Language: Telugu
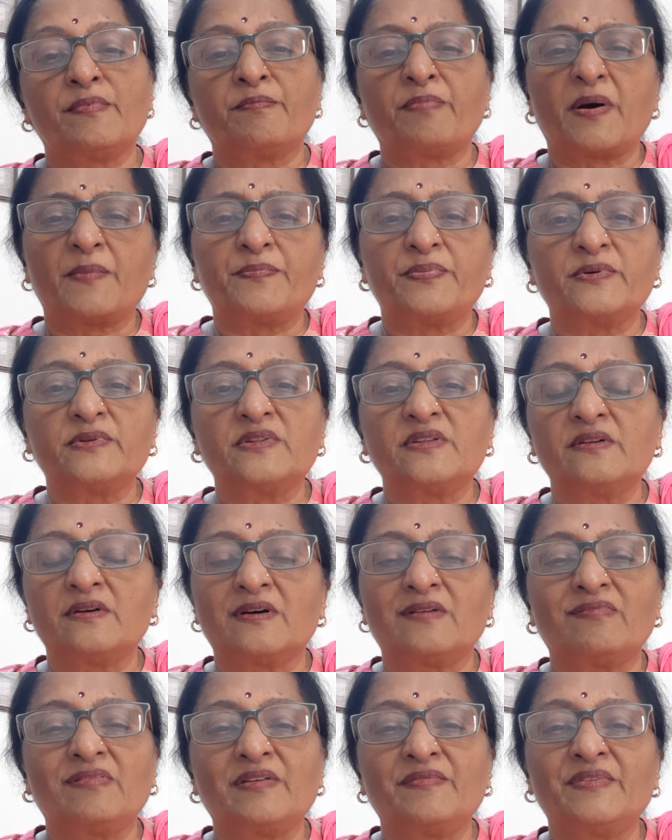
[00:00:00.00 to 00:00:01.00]
పప్పు
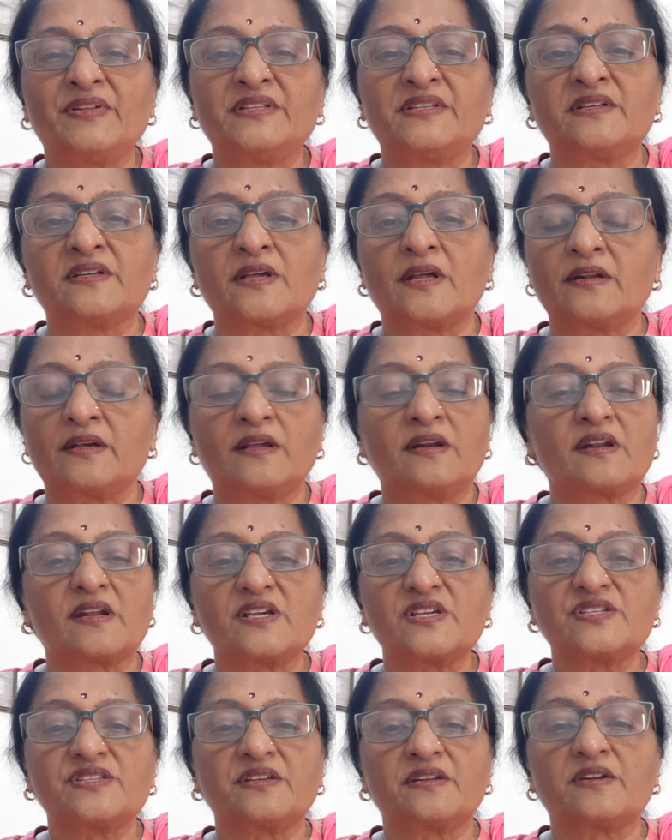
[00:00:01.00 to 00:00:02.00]
ఏమైనా తింటారు కానీ
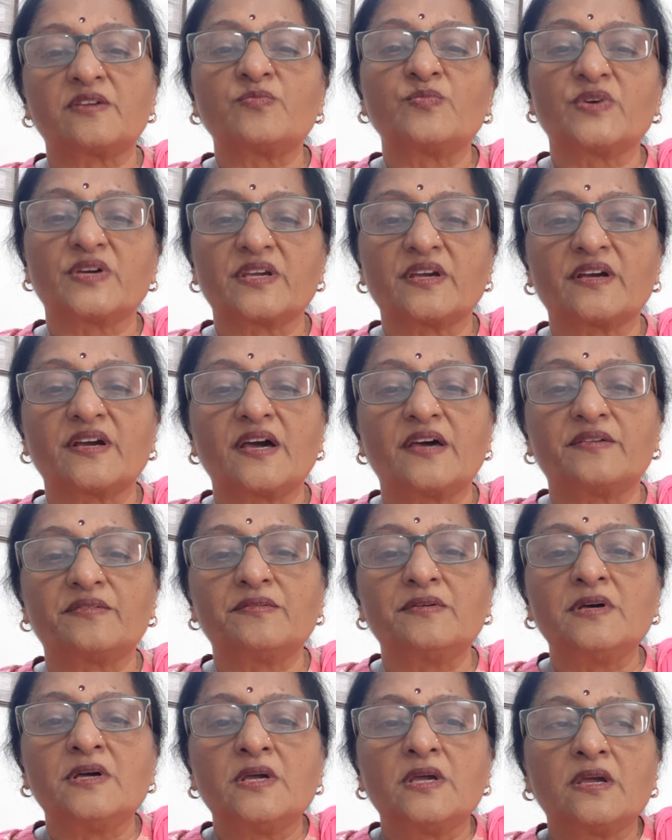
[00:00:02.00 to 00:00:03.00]
రైస్ తినరు ముఖ్యంగాను
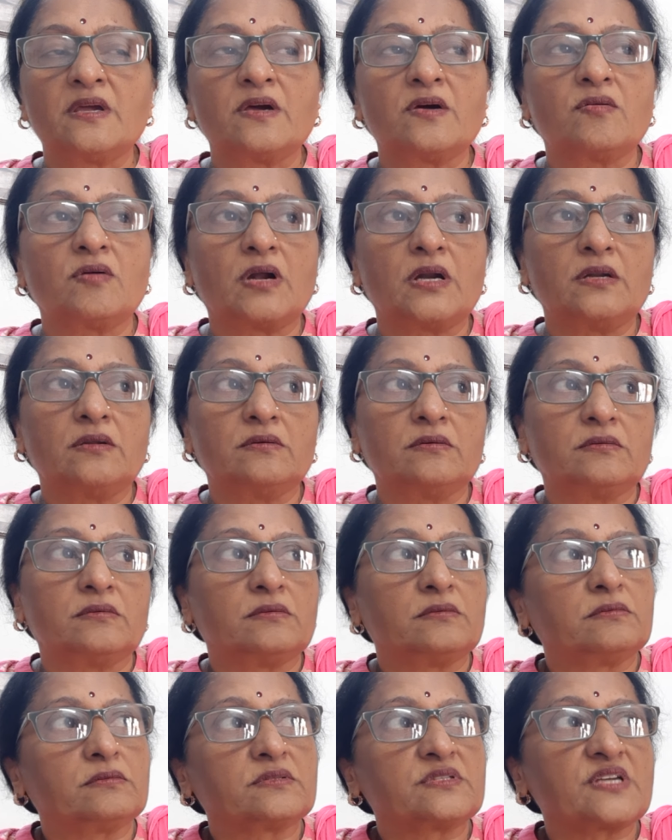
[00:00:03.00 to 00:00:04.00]
వాళ్ళు
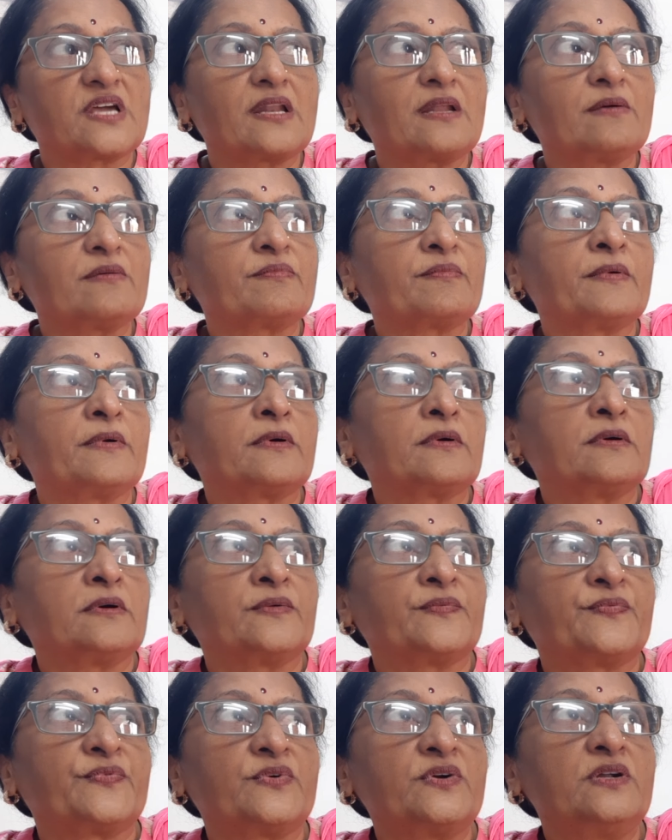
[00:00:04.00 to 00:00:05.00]
చాలా
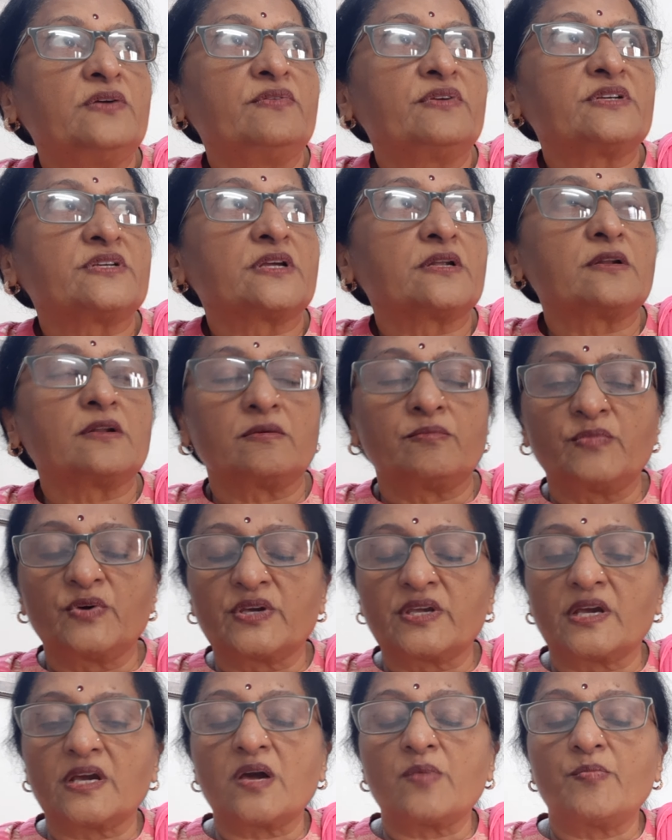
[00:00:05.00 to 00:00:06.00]
ఫుడ్ విషయంలో
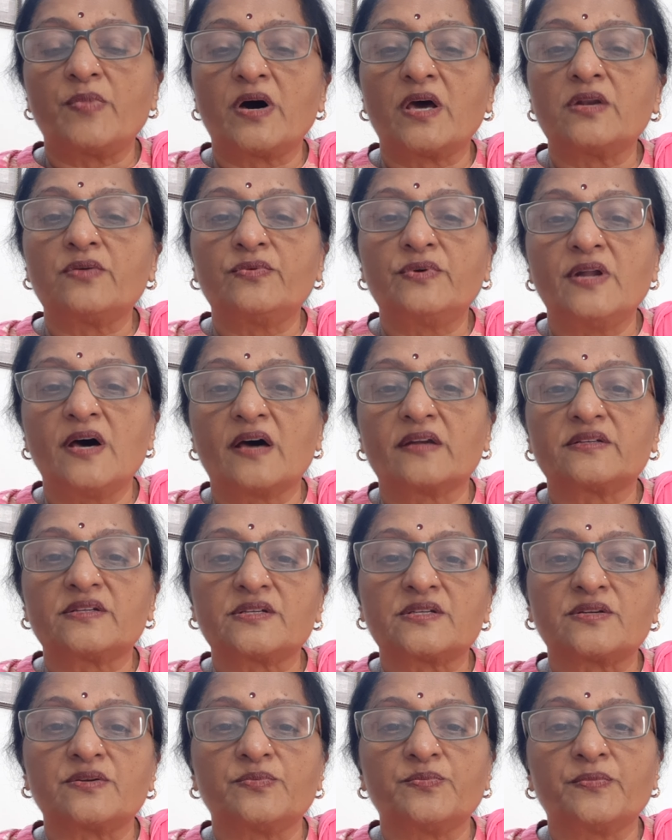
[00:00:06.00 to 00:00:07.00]
ముఖ్యంగా బాలీవుడ్
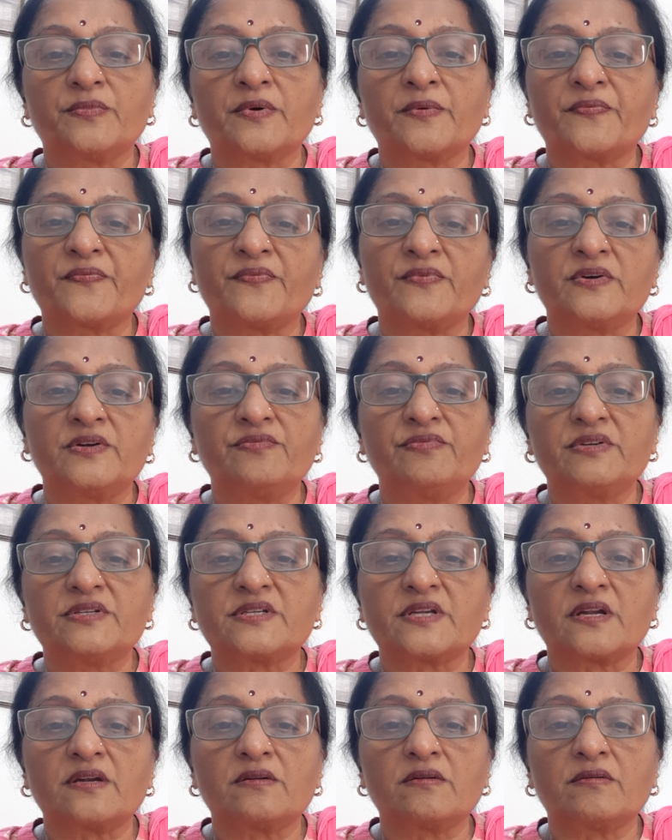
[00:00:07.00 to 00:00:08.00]
ఆర్టిస్టులు ఫుడ్
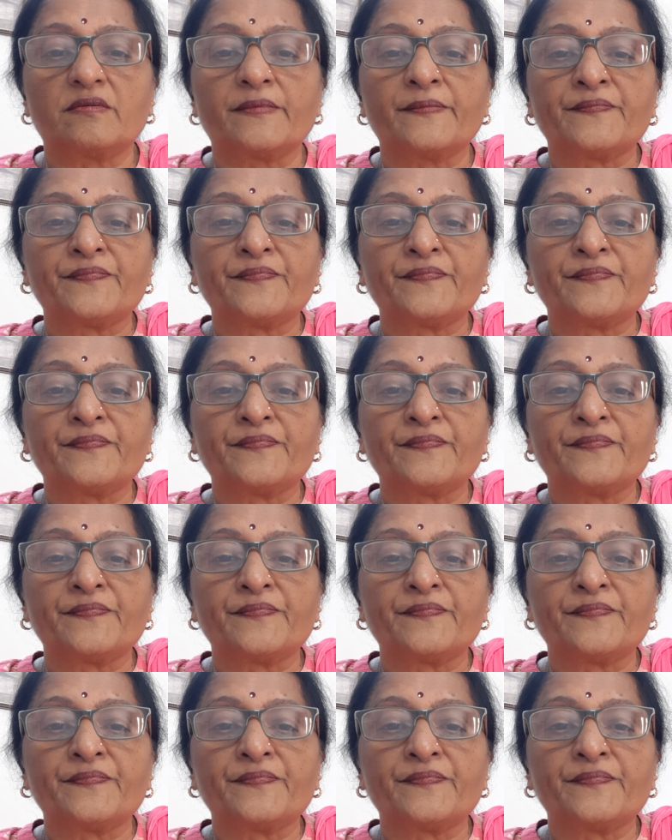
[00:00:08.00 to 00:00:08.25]
విషయంలో